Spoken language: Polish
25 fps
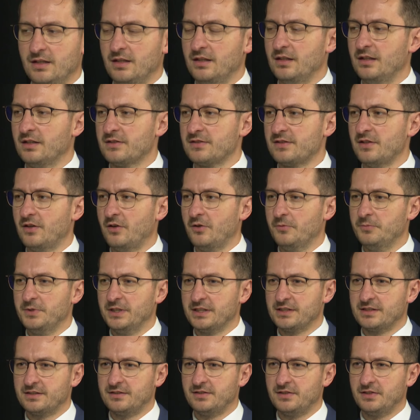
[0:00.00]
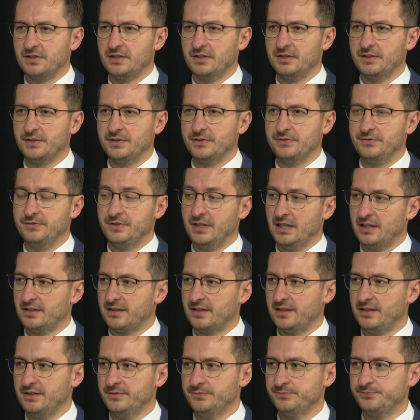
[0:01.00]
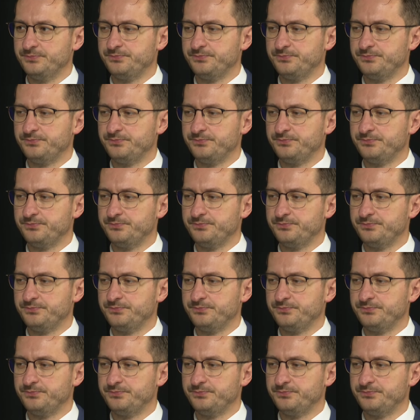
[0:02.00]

Jest to obiekt wiata,